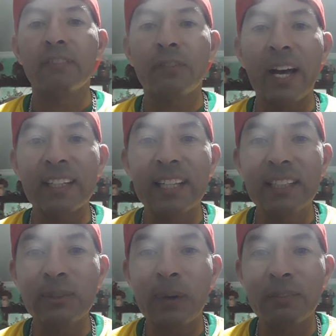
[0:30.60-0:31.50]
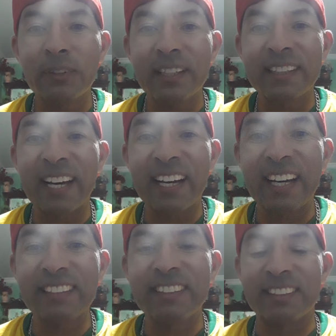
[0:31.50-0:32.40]
falando a
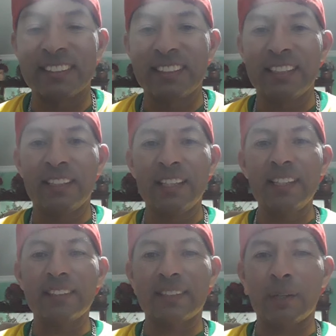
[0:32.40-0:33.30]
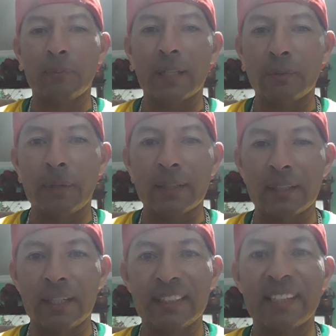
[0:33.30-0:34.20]
verdade. Eita, quadro
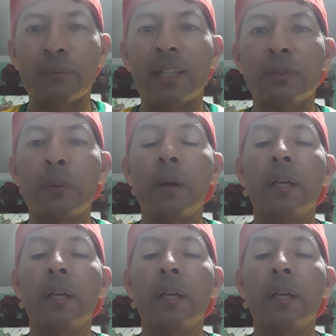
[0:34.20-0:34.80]
bacana, quadro